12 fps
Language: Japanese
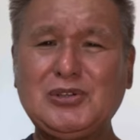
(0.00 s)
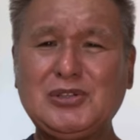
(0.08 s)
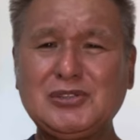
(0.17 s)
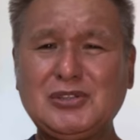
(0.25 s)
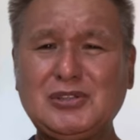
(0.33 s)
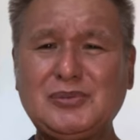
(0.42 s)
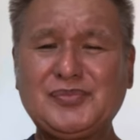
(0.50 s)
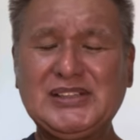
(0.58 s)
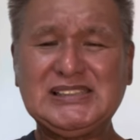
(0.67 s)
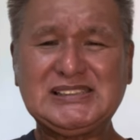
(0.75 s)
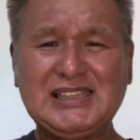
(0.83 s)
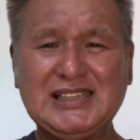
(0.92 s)
ほど
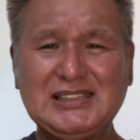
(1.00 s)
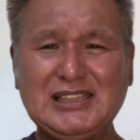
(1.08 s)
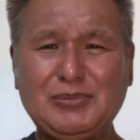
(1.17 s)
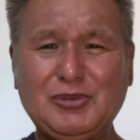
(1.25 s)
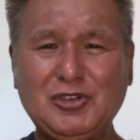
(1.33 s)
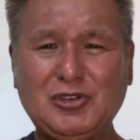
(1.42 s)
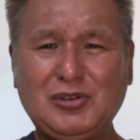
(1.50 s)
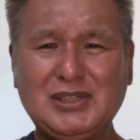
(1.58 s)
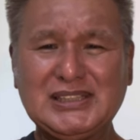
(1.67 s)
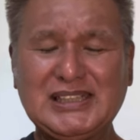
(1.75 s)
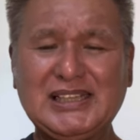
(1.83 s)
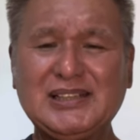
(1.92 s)
悲惨なもの
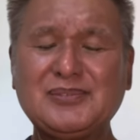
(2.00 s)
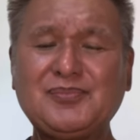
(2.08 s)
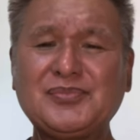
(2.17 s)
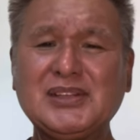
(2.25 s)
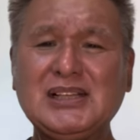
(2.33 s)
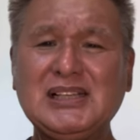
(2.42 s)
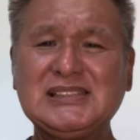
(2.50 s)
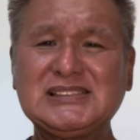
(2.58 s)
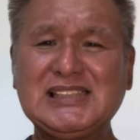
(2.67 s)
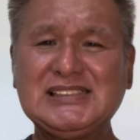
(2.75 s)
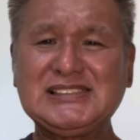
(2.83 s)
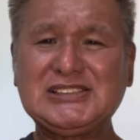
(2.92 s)
はない
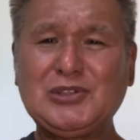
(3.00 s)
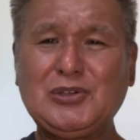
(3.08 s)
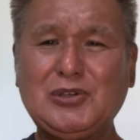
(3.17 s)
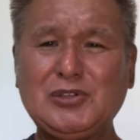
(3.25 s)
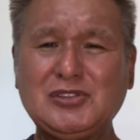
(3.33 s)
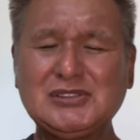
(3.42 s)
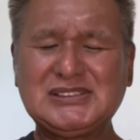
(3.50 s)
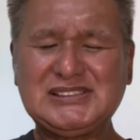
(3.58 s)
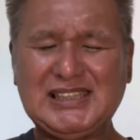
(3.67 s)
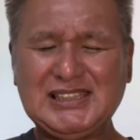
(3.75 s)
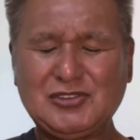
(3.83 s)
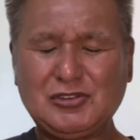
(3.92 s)
戦争ほど
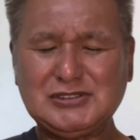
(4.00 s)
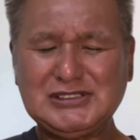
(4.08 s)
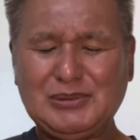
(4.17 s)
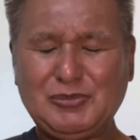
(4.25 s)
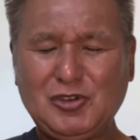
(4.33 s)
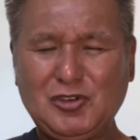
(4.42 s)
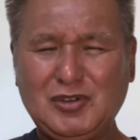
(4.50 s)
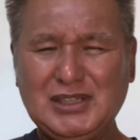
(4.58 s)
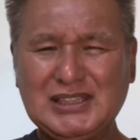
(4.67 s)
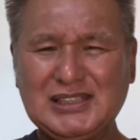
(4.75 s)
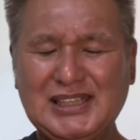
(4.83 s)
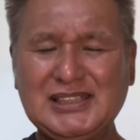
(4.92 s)
残酷なもの
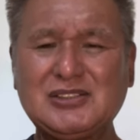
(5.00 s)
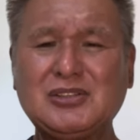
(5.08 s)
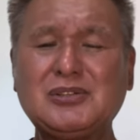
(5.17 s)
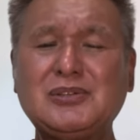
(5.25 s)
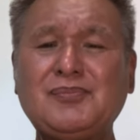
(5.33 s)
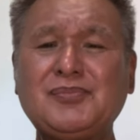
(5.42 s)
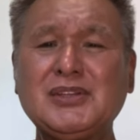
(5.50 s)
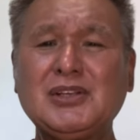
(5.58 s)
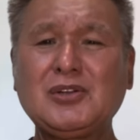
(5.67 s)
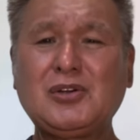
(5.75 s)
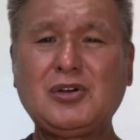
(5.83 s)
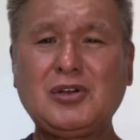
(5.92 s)
はないと
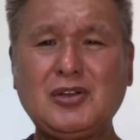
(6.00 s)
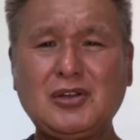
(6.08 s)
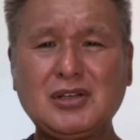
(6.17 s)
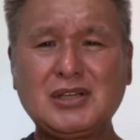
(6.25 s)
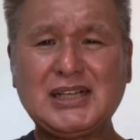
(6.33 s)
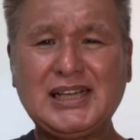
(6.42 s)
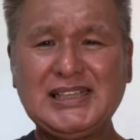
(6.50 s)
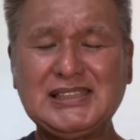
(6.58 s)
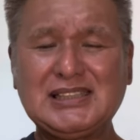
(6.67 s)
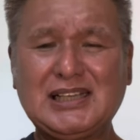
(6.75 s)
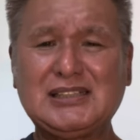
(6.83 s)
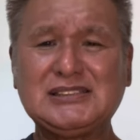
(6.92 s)
これを書い
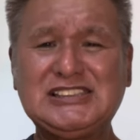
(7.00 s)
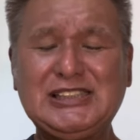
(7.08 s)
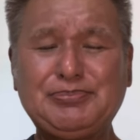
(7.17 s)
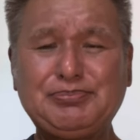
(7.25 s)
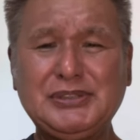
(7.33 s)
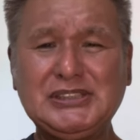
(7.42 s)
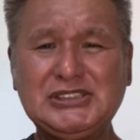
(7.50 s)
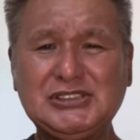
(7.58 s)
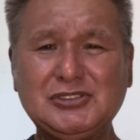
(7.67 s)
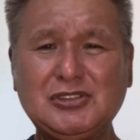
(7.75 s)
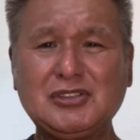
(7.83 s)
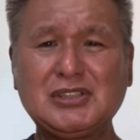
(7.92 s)
た執
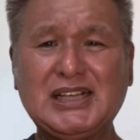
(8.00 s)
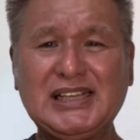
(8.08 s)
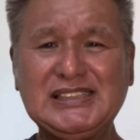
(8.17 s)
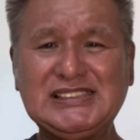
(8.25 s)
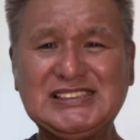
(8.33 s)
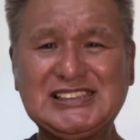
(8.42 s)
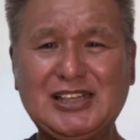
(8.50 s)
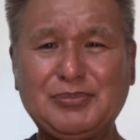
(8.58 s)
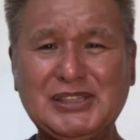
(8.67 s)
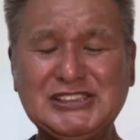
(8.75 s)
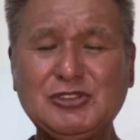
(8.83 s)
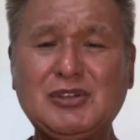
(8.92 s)
筆を返した
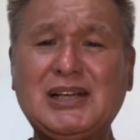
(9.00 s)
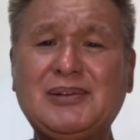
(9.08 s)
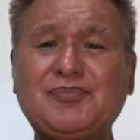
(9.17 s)
場所は